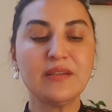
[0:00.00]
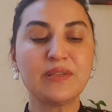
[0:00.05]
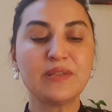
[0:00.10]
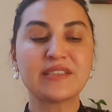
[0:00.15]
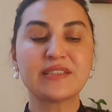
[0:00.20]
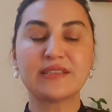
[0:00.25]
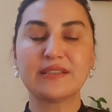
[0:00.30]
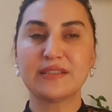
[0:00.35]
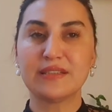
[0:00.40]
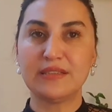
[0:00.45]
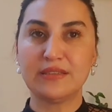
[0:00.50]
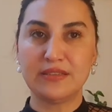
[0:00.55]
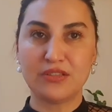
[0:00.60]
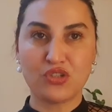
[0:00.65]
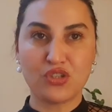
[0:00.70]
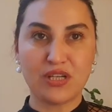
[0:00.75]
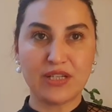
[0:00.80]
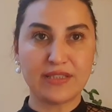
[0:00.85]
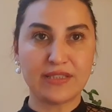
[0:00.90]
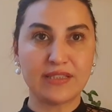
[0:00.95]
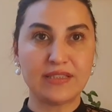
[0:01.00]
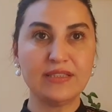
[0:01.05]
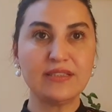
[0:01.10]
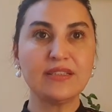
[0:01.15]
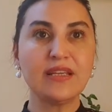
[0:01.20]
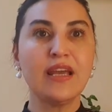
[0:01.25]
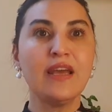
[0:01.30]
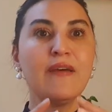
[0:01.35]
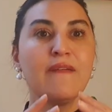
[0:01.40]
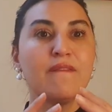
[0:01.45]
namazını kılacaksınız
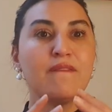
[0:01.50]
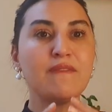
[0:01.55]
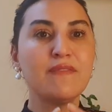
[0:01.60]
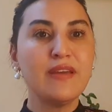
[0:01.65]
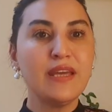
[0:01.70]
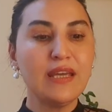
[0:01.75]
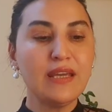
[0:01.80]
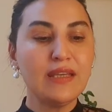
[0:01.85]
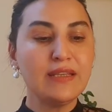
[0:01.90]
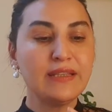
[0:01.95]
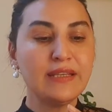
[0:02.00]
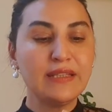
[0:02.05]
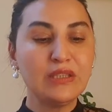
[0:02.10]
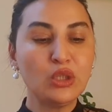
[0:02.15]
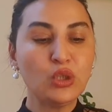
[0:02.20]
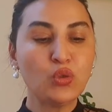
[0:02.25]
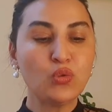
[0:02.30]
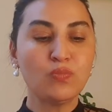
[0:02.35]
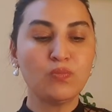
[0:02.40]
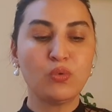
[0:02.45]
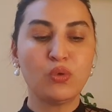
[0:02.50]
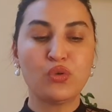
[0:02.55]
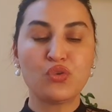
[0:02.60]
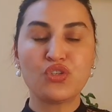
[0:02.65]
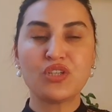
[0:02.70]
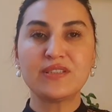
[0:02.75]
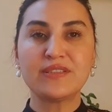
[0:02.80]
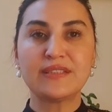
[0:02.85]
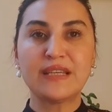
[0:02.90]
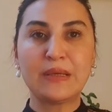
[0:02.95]
ve 7 gün
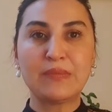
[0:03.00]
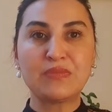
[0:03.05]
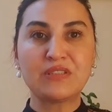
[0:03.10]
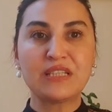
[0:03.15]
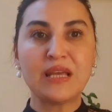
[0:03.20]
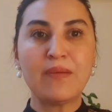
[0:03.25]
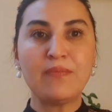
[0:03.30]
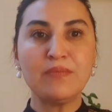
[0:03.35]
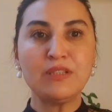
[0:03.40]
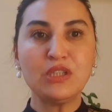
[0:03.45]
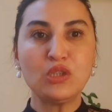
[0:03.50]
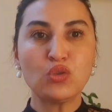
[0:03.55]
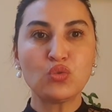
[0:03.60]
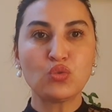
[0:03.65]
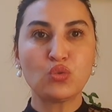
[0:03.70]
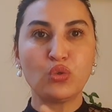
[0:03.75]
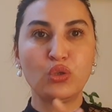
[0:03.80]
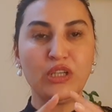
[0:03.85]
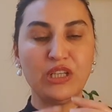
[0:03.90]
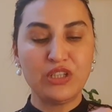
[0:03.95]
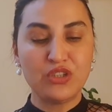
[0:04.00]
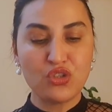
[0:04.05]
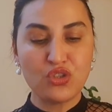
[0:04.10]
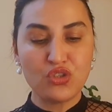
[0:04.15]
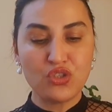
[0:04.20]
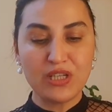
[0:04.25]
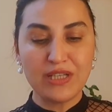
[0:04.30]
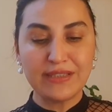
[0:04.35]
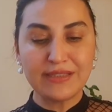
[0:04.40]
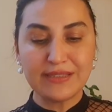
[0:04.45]
boyunca zemzemli suyu
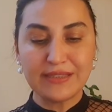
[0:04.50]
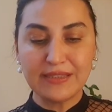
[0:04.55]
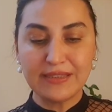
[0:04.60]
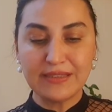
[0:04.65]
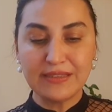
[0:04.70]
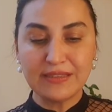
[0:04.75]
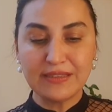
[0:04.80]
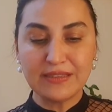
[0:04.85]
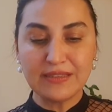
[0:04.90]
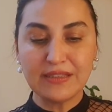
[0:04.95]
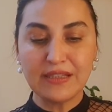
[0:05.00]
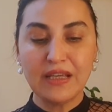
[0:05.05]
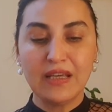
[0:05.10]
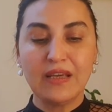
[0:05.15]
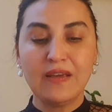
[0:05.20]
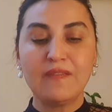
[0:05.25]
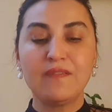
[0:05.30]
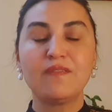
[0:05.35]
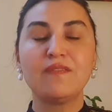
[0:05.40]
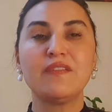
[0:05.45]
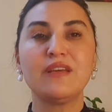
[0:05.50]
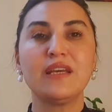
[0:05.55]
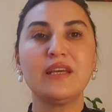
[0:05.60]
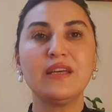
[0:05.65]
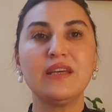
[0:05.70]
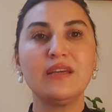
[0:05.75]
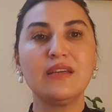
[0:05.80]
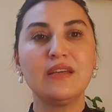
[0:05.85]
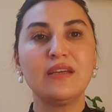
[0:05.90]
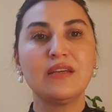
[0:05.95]
içeceksiniz
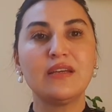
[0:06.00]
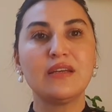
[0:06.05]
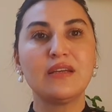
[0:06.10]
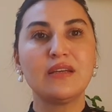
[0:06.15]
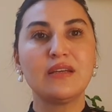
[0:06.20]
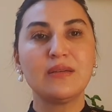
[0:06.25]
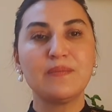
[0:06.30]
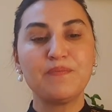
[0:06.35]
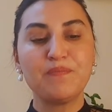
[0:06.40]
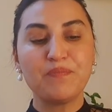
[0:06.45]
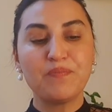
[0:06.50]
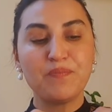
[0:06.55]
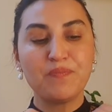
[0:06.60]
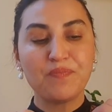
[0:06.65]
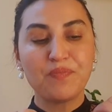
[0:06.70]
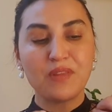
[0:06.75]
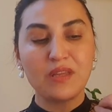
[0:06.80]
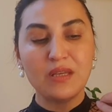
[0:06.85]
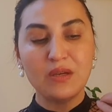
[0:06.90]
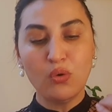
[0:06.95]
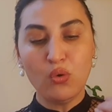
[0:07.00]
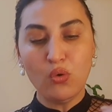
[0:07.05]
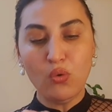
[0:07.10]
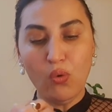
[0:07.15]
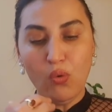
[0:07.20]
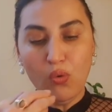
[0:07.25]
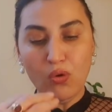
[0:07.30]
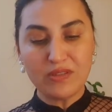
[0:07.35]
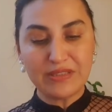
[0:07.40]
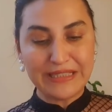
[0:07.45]
ve e, o,
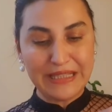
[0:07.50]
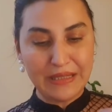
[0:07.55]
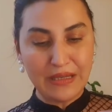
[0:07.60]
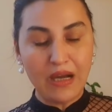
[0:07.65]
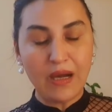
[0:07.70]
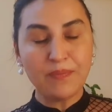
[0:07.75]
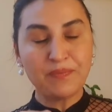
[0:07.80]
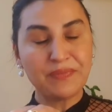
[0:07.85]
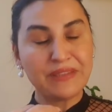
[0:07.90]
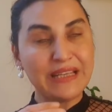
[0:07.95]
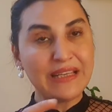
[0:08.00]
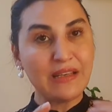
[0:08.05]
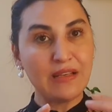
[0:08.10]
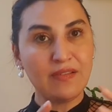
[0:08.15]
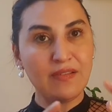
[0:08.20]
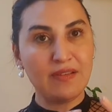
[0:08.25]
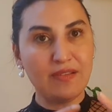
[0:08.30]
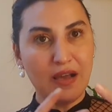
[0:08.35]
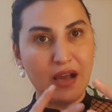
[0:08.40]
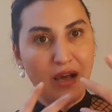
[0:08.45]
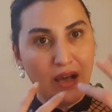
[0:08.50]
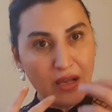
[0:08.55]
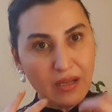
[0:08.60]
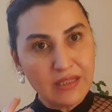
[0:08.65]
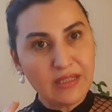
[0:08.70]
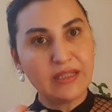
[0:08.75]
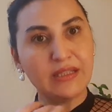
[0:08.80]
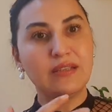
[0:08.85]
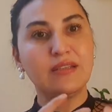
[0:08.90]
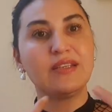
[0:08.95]
abde, e,
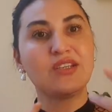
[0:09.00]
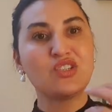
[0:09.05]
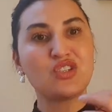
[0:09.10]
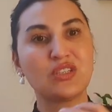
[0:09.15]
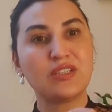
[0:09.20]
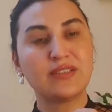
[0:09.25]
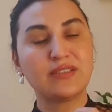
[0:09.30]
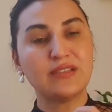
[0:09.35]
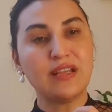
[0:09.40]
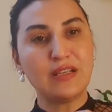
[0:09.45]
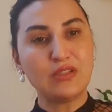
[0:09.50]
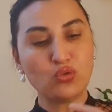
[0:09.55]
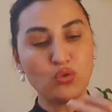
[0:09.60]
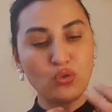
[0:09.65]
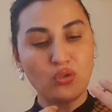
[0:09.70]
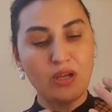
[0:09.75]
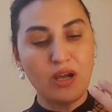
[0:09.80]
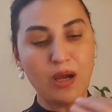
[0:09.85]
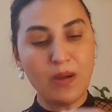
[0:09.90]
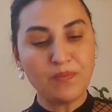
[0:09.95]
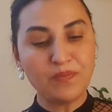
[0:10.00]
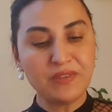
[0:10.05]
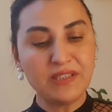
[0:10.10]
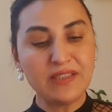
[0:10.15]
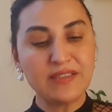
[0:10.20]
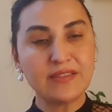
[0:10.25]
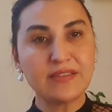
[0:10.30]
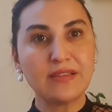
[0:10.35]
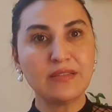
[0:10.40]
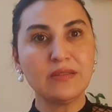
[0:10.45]
e, içtikten sonra
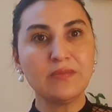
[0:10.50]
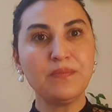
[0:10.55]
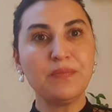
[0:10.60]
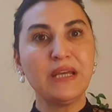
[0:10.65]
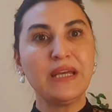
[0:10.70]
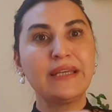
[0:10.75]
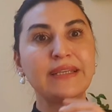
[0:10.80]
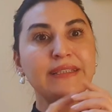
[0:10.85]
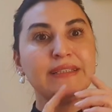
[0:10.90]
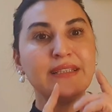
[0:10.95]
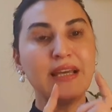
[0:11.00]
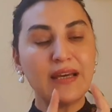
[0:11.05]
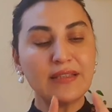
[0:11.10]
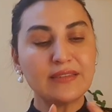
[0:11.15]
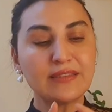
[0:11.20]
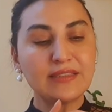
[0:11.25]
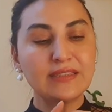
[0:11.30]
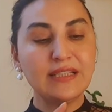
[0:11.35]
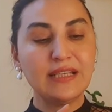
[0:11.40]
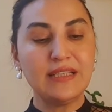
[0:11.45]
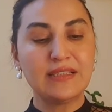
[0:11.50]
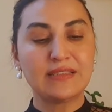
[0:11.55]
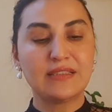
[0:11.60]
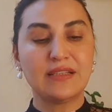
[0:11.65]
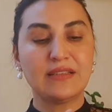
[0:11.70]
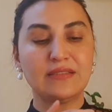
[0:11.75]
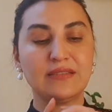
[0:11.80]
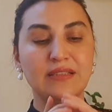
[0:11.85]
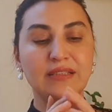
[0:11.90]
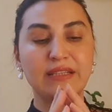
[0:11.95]
abdest alıp yatsı
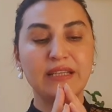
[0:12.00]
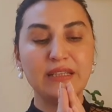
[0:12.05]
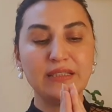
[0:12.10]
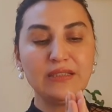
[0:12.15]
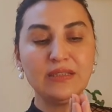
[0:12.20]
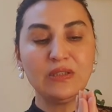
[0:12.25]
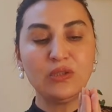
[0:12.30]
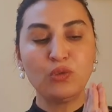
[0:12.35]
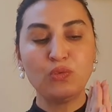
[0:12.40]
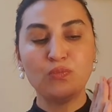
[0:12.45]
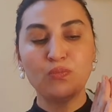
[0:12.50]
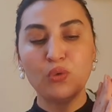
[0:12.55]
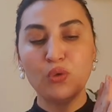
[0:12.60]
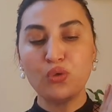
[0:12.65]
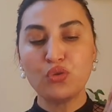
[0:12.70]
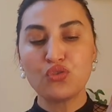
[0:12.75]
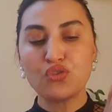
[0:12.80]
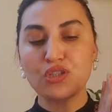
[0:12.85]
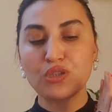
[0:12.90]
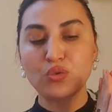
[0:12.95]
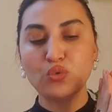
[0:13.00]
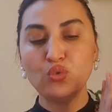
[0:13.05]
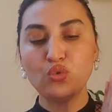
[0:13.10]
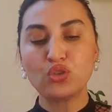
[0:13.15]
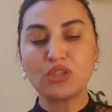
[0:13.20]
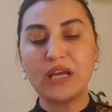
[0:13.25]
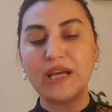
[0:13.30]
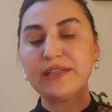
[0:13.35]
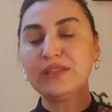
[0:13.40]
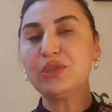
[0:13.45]
ezanına 7 gün boyunca
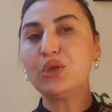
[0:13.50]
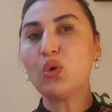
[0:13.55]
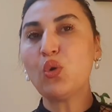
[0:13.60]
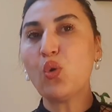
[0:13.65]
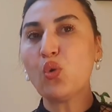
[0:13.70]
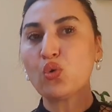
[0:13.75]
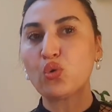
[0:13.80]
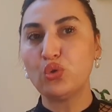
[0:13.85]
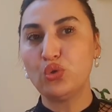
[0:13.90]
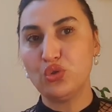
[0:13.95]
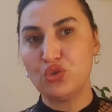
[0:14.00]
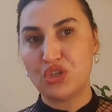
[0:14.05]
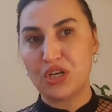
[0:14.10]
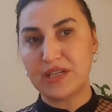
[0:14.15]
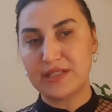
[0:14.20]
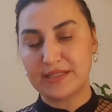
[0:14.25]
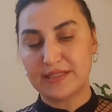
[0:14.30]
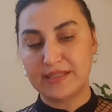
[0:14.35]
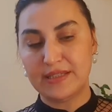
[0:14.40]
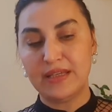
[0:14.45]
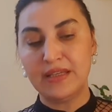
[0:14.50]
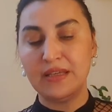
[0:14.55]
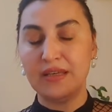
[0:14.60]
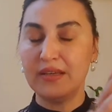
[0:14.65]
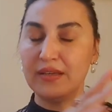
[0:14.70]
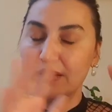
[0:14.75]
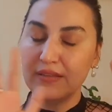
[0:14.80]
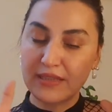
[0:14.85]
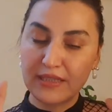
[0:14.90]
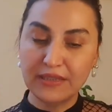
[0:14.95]
düzenli okuyacaksınız,
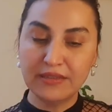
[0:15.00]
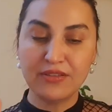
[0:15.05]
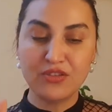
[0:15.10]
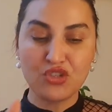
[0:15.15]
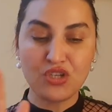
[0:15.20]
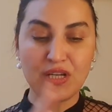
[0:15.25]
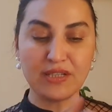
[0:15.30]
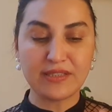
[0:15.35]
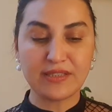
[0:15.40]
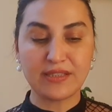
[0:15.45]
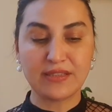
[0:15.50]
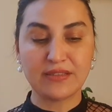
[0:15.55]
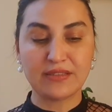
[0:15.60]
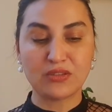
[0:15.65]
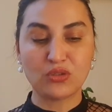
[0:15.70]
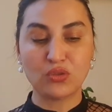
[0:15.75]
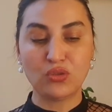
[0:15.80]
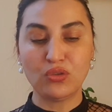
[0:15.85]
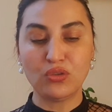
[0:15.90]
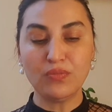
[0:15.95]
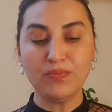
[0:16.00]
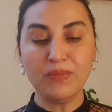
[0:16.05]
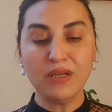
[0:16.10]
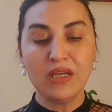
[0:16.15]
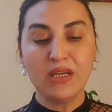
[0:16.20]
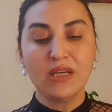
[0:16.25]
e, kılacaksınız diyorum.